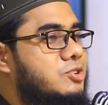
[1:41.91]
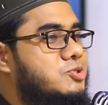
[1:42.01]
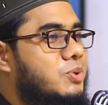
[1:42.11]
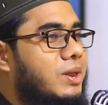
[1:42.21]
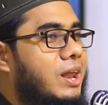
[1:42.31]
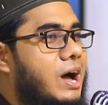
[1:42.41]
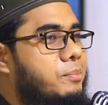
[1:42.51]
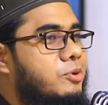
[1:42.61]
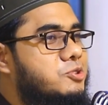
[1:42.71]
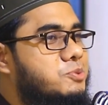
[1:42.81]
রসুল আল্লাহ
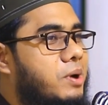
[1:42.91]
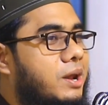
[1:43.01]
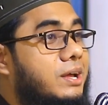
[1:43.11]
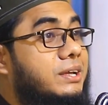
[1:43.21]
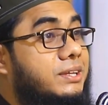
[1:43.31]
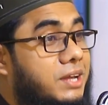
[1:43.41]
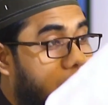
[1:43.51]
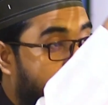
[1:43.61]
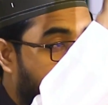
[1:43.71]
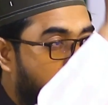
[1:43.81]
আমি ওসমান
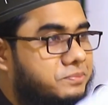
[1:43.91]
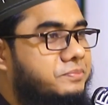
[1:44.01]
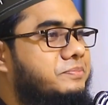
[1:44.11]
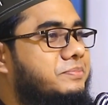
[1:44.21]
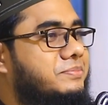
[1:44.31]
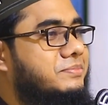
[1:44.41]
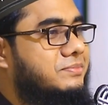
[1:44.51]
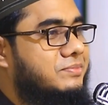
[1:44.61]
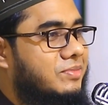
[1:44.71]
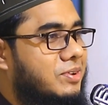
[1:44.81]
দাঁড়াও
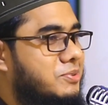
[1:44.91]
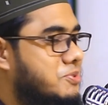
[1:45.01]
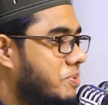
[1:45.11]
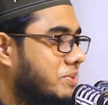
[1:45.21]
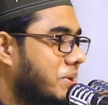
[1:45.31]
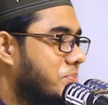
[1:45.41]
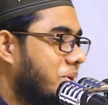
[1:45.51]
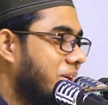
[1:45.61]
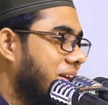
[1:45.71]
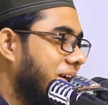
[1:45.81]
সোহান
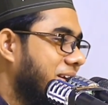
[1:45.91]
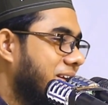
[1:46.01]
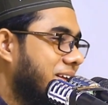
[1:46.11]
বললেন